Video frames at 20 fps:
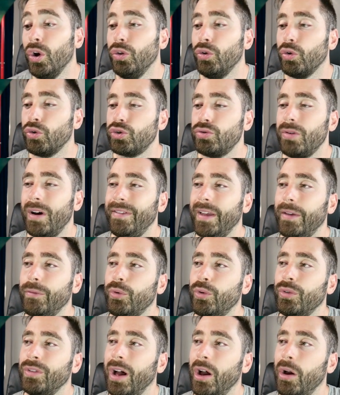Donc, ce qu'on va faire,
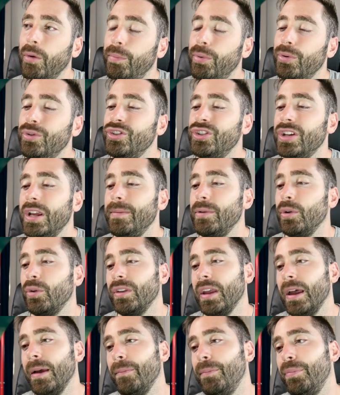vu qu'on a un peu de gemmes et
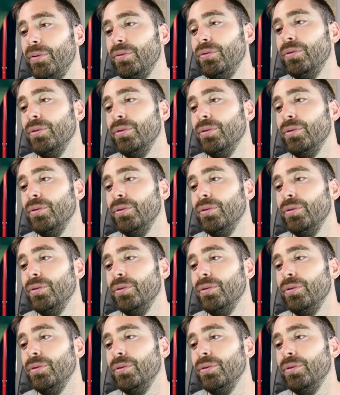on a un peu